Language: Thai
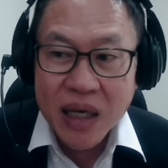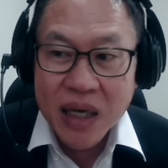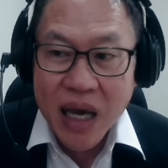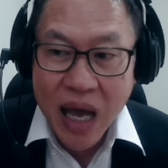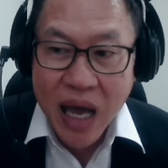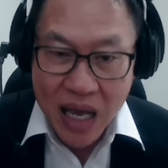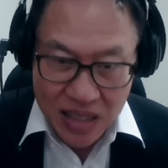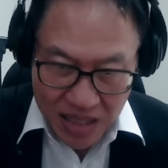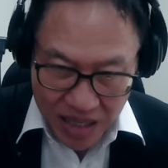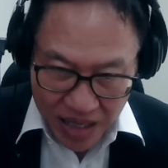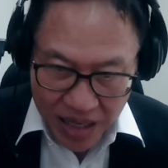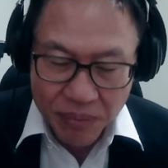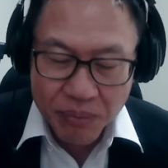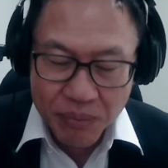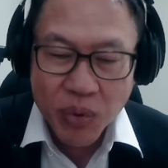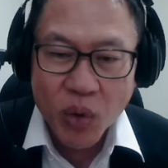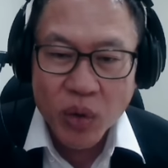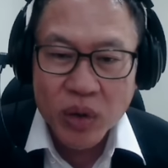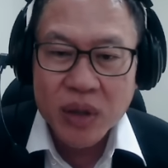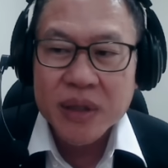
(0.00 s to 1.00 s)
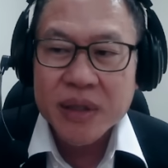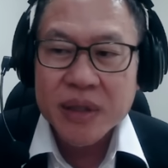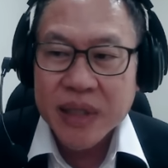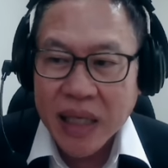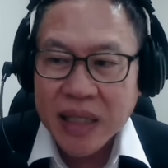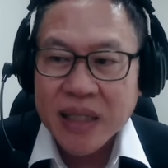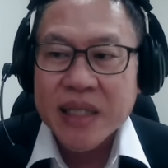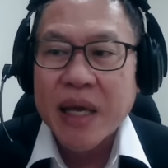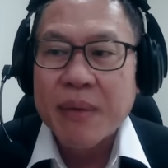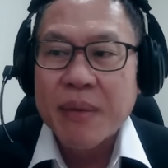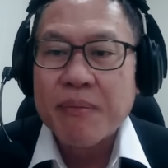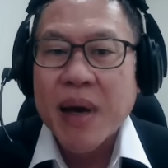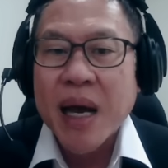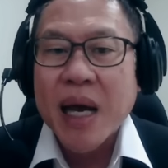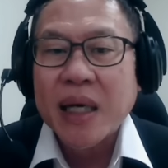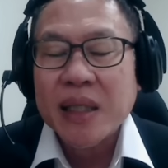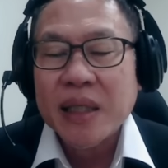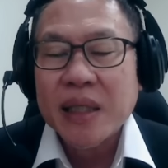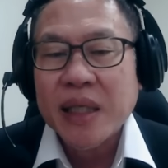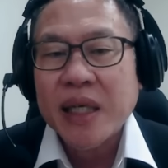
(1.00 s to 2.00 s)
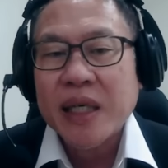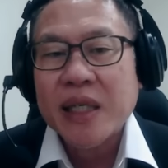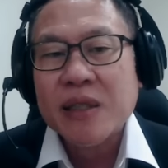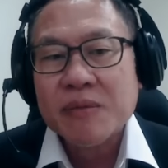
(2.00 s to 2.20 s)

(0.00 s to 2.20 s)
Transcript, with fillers: นะก็อาจจะเห็นผลชัดเจนมากขึ้น